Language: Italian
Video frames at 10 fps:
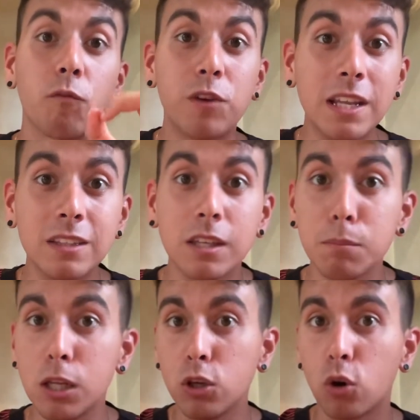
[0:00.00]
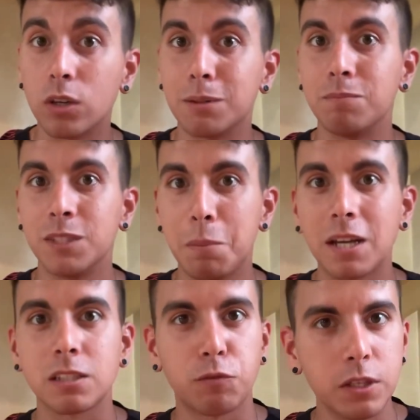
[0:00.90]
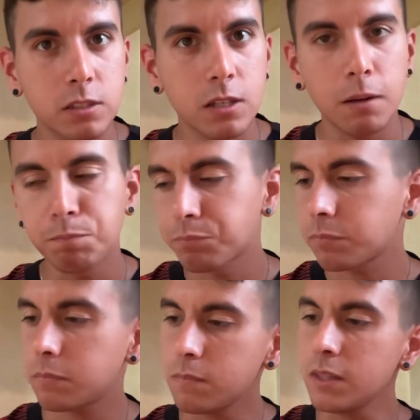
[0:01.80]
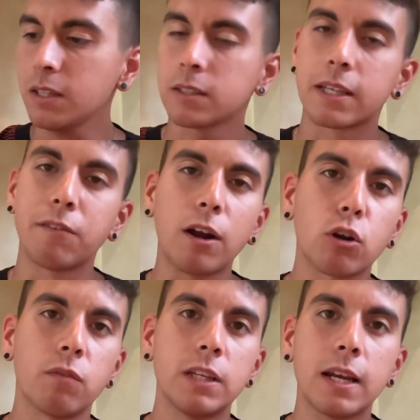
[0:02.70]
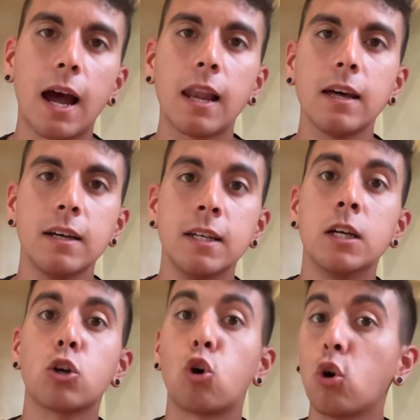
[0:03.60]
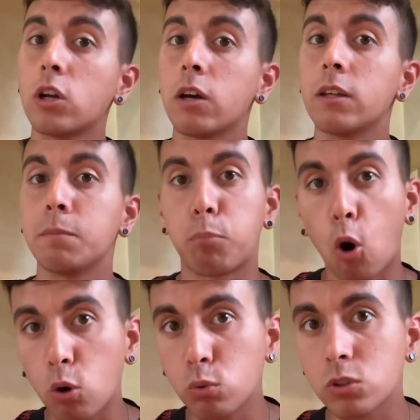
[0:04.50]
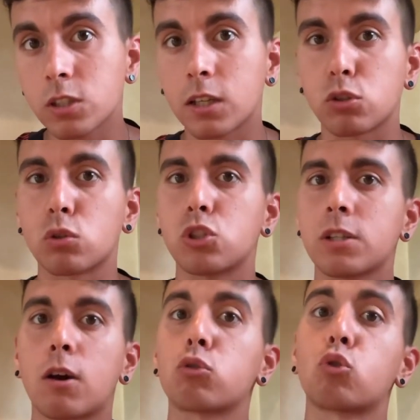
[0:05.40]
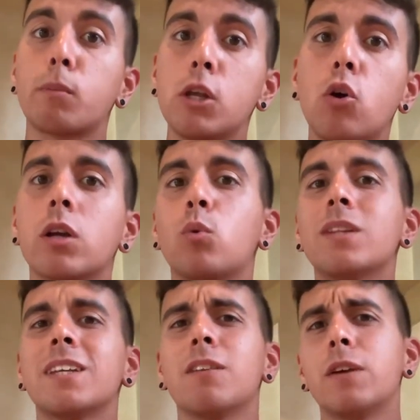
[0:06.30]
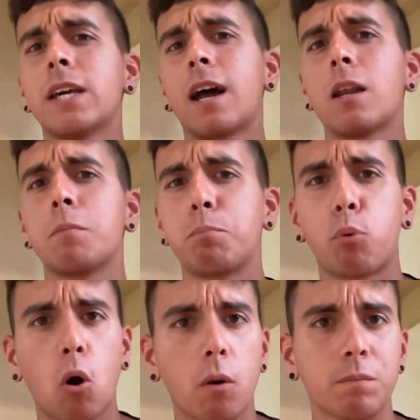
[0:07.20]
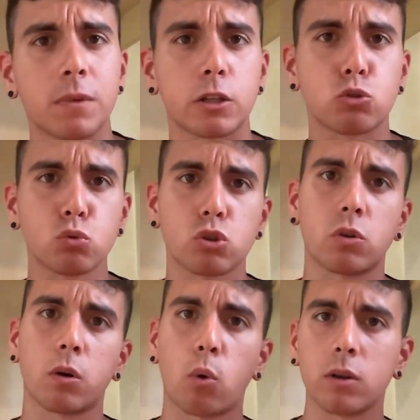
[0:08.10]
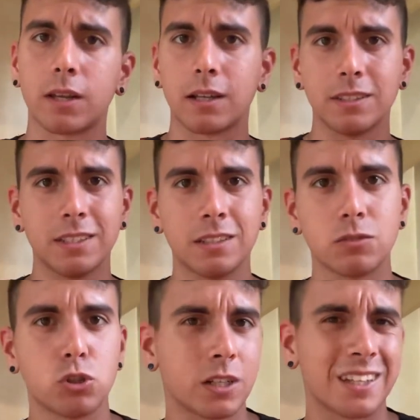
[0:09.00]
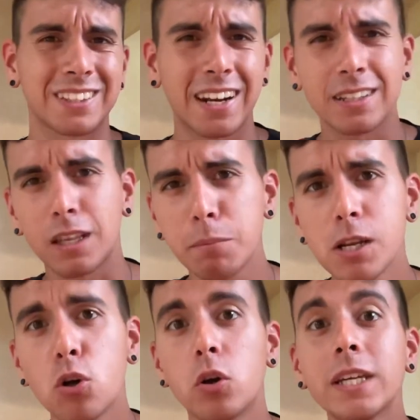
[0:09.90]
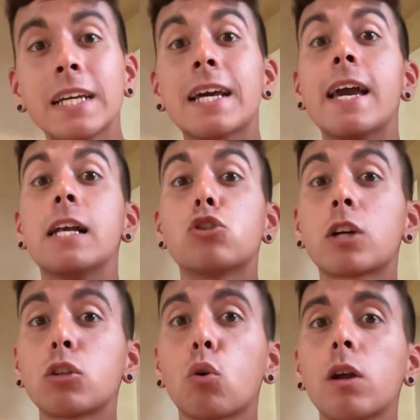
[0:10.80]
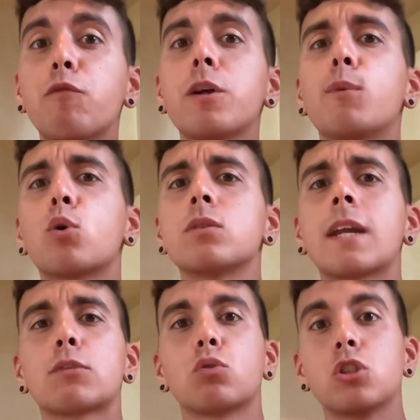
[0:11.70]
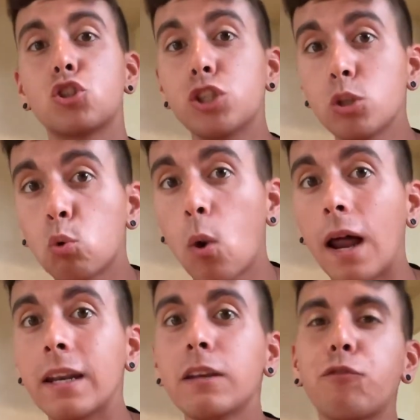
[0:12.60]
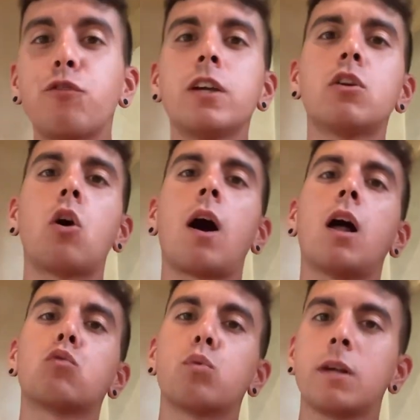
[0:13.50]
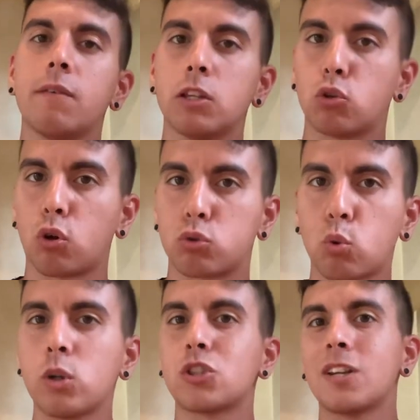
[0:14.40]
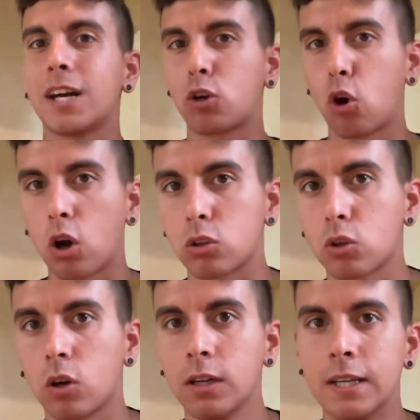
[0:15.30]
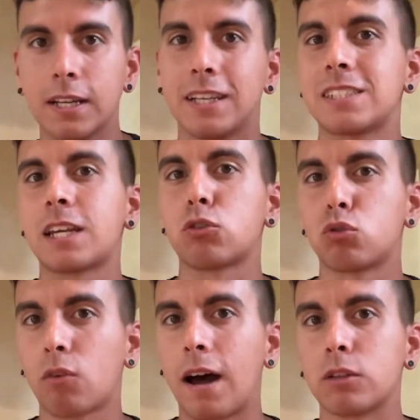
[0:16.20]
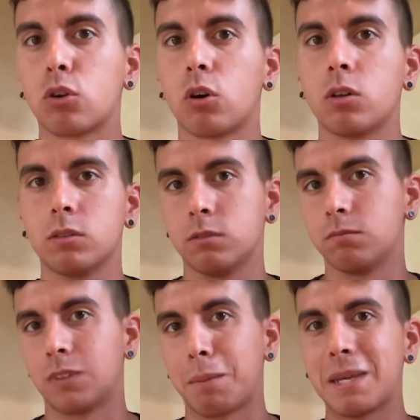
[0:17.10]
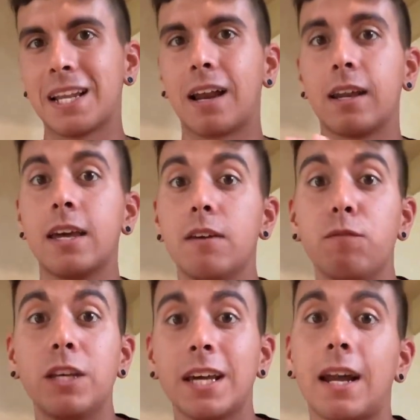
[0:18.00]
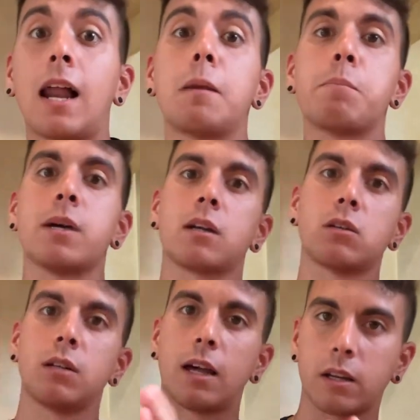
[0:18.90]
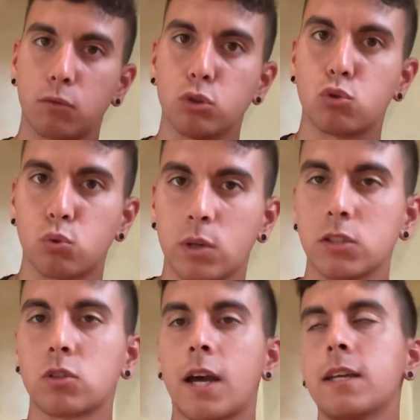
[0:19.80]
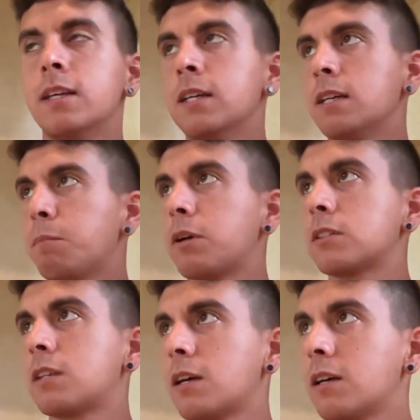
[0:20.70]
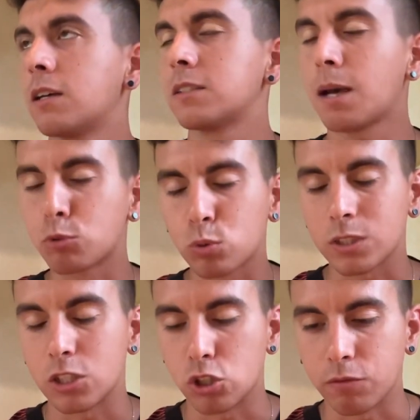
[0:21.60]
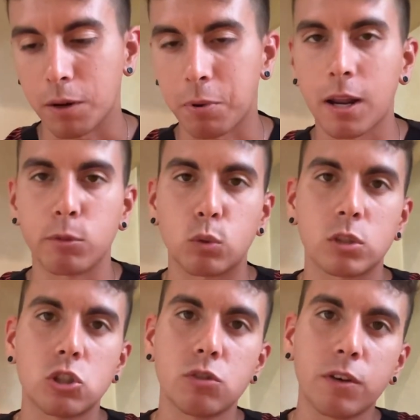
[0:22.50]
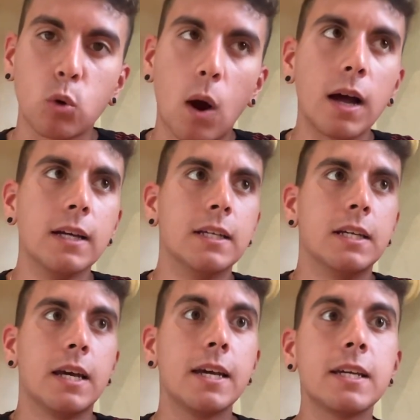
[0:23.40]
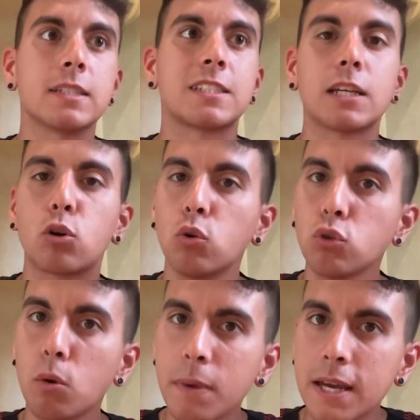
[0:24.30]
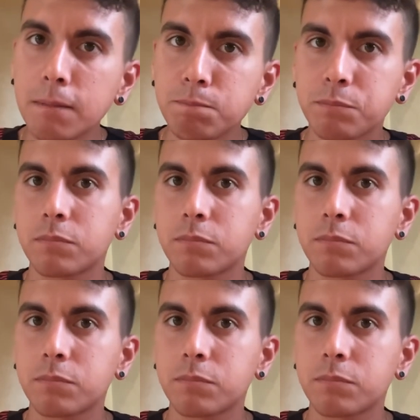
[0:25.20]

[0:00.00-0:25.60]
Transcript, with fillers: 20 milioni di base fissa che vanno al Villarreal con bonus che sono circa 8 milioni, quindi il Villarreal può raggiungere una quota di circa 30 milioni e il giocatore firma un contratto di 5 anni fino al 2028. Questo è l'accordo che è stato trovato tra Milan e Villarreal per l'arrivo di Ciuquese, ok? Siamo su queste cifre, parliamo di queste cifre qua e secondo me